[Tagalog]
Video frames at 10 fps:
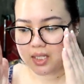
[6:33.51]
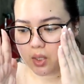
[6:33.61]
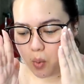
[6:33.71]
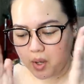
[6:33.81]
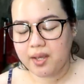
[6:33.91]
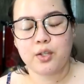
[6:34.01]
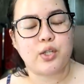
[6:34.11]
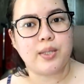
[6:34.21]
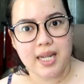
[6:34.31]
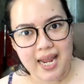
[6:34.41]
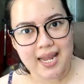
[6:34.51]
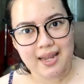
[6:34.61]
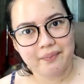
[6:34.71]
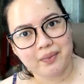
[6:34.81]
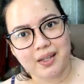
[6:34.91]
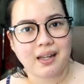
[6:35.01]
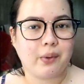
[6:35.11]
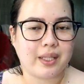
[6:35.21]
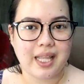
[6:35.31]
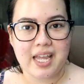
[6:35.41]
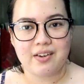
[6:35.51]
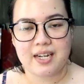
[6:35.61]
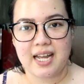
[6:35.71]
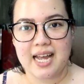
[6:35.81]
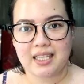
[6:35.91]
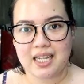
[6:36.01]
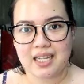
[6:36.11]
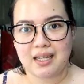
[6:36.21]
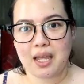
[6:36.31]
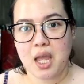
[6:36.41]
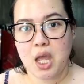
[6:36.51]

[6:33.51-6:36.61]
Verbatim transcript: So, today, gagawa tayo ng ating